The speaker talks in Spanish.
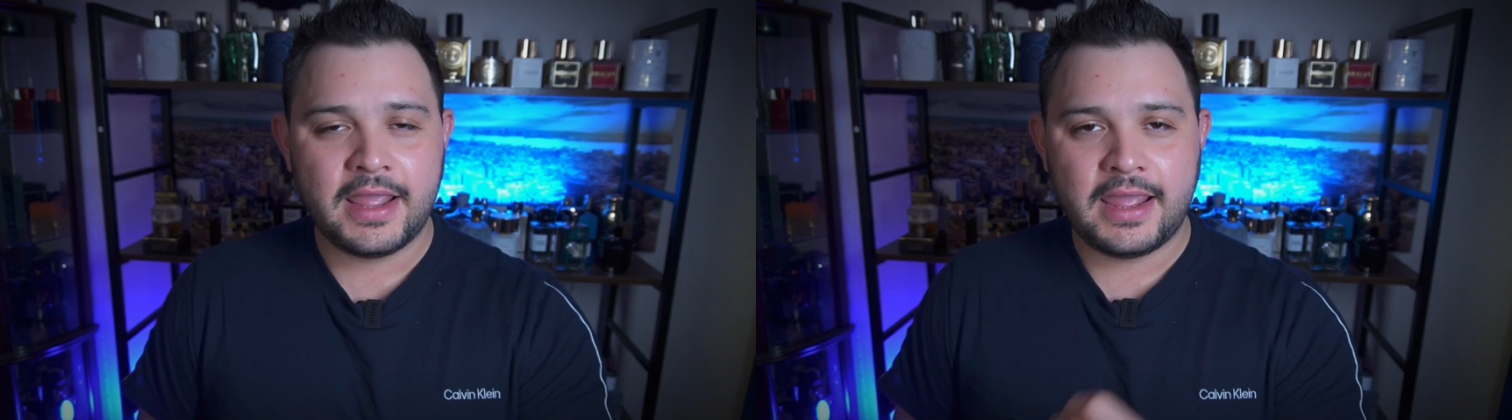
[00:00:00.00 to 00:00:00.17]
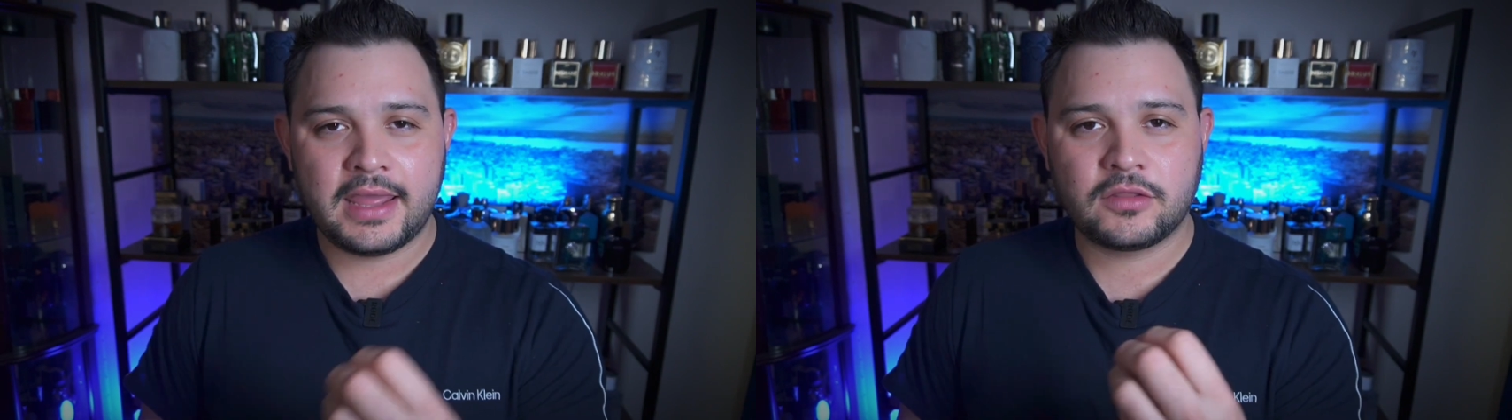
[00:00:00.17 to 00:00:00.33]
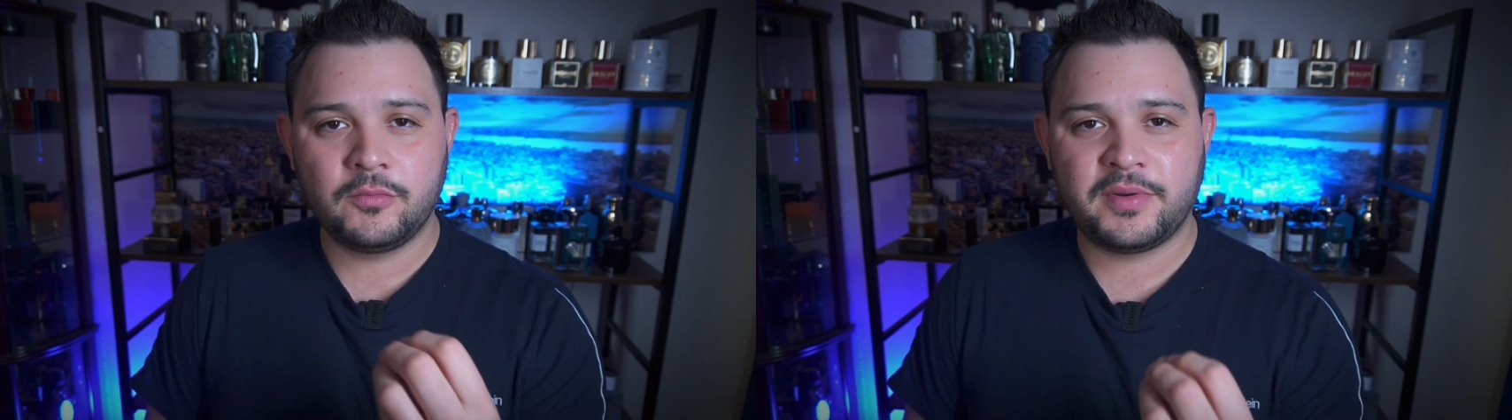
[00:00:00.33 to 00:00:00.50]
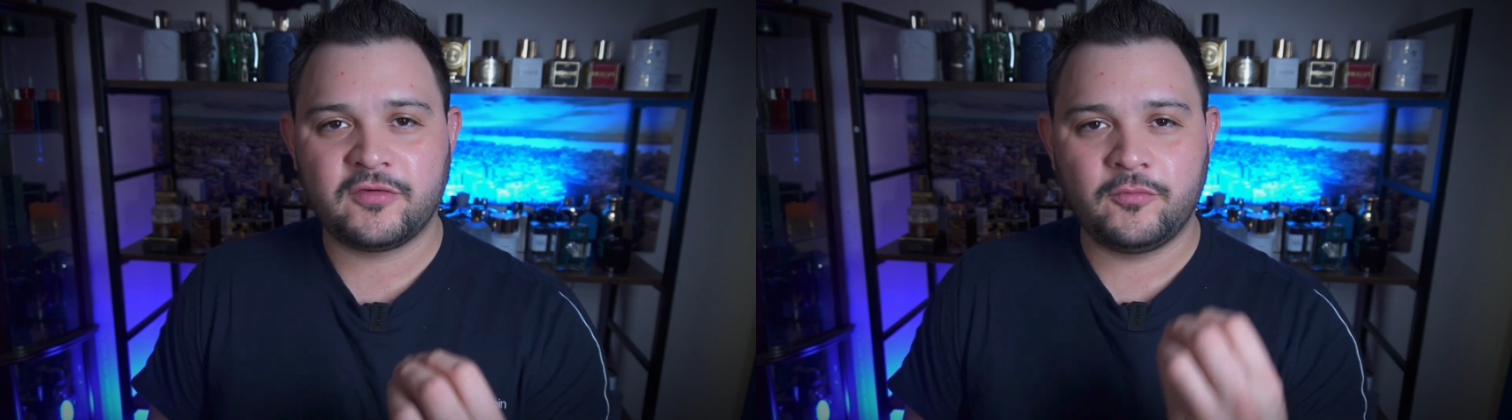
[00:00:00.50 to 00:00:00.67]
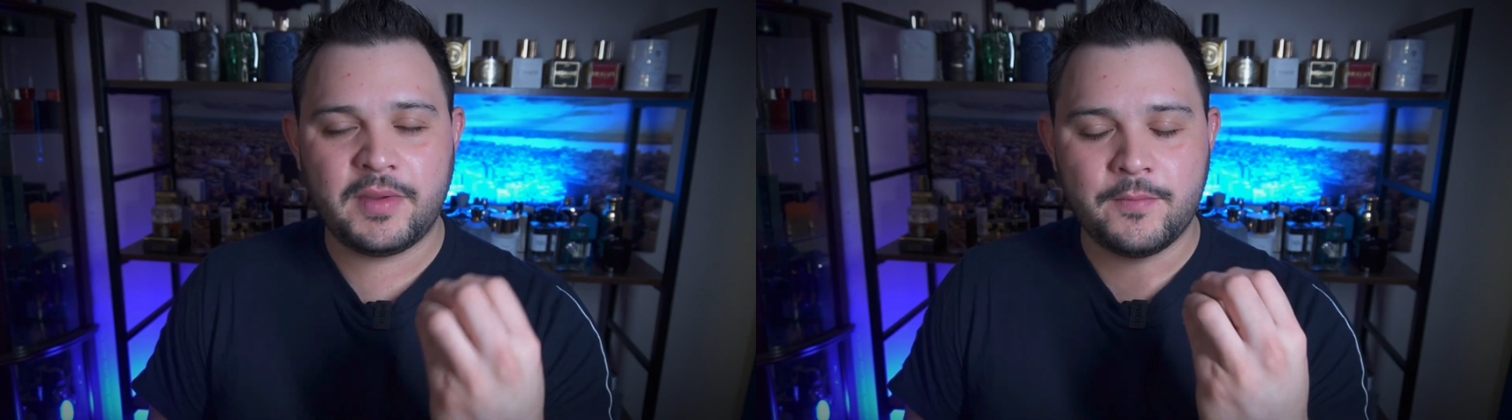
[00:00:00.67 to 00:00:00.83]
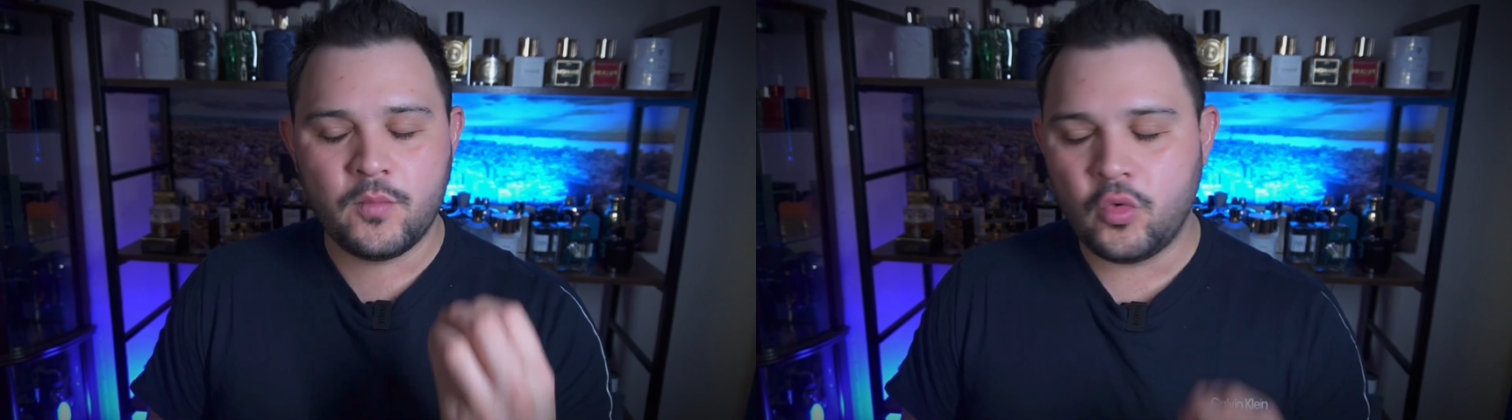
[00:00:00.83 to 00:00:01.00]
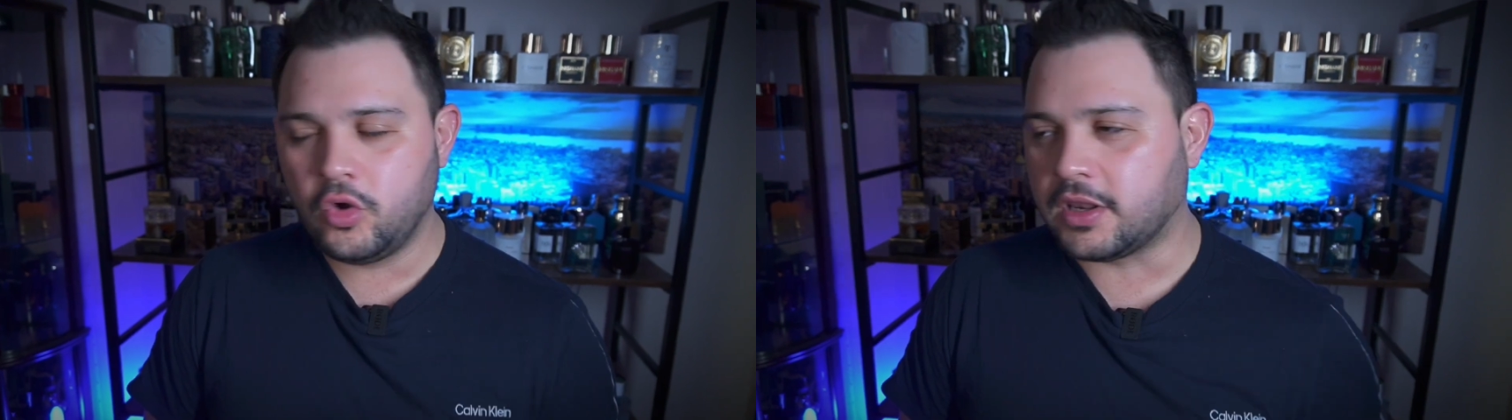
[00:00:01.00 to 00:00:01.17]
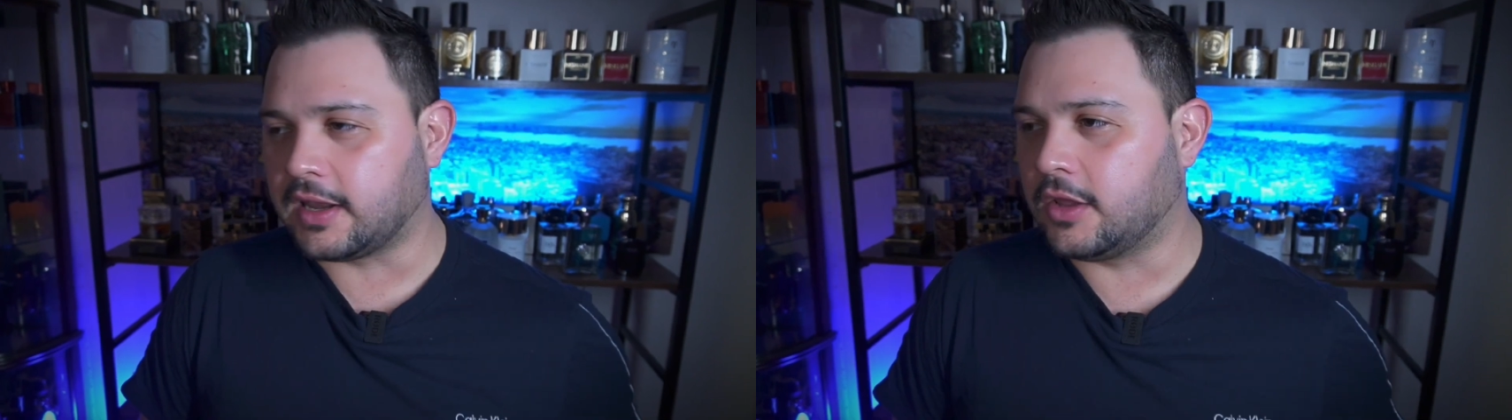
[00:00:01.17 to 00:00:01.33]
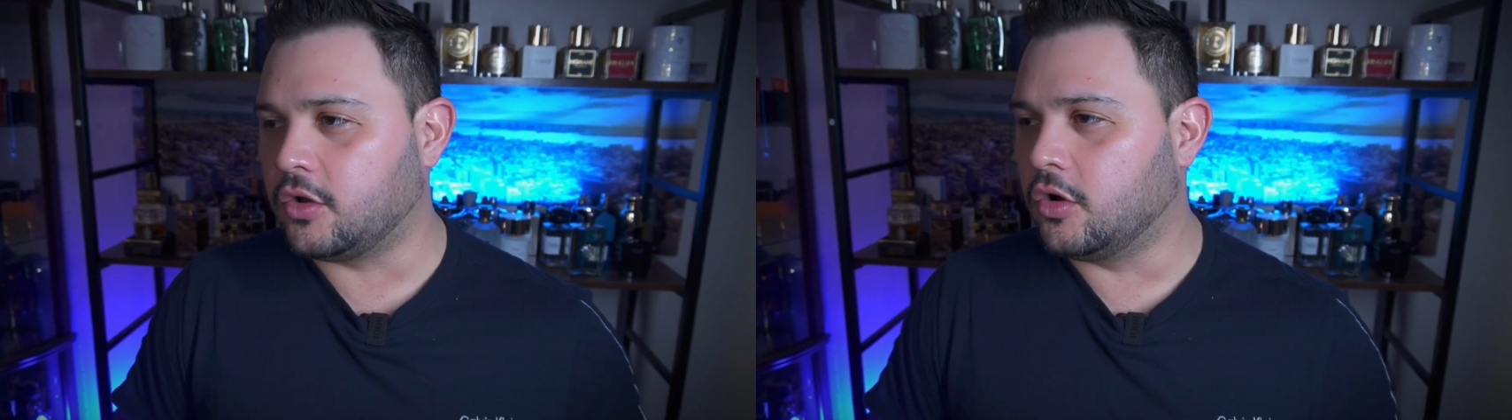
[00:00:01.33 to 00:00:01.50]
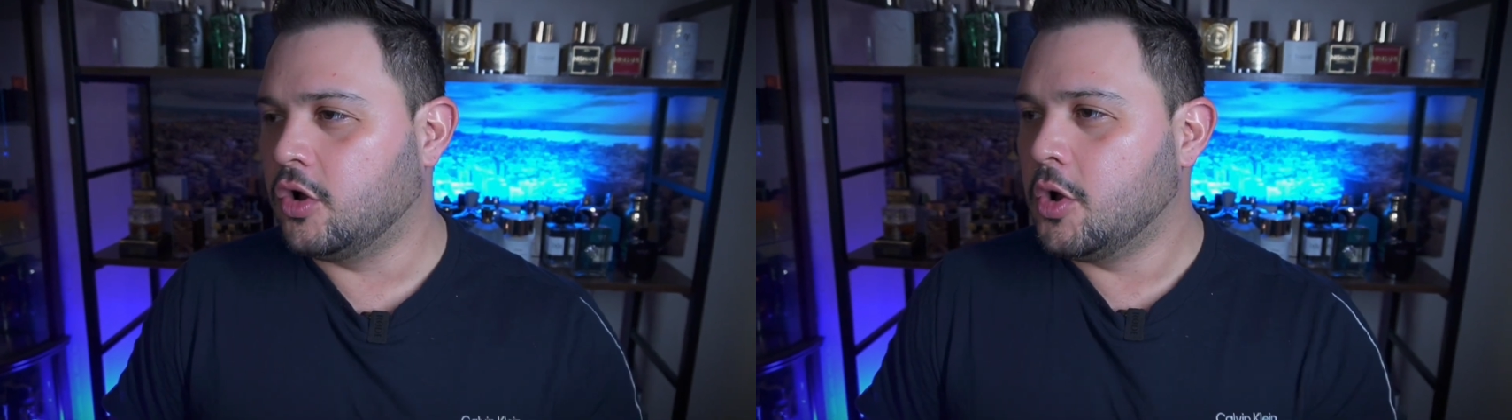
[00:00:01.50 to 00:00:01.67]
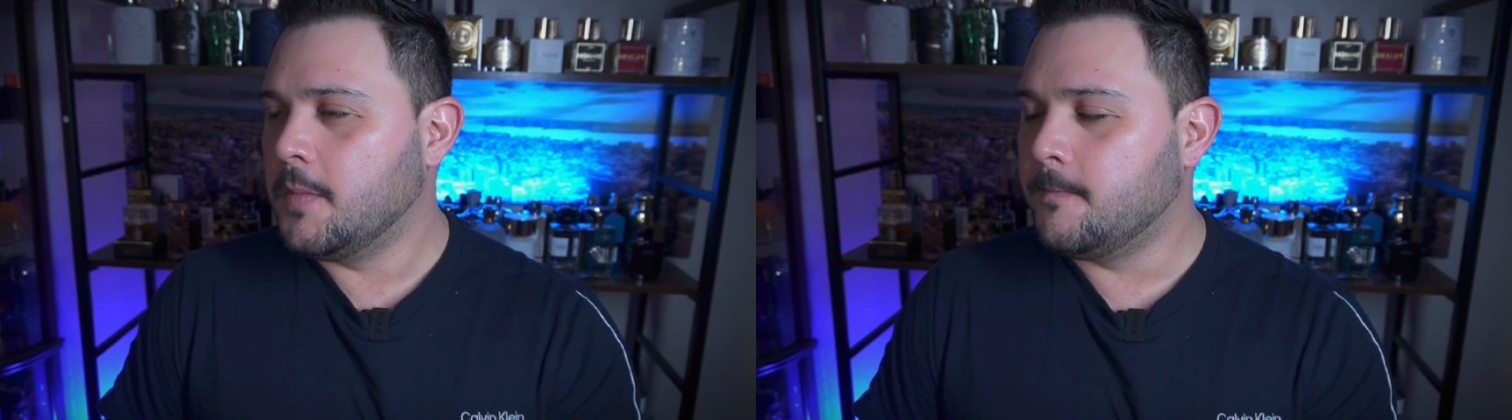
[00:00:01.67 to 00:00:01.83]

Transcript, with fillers: Es un perfume muy rico,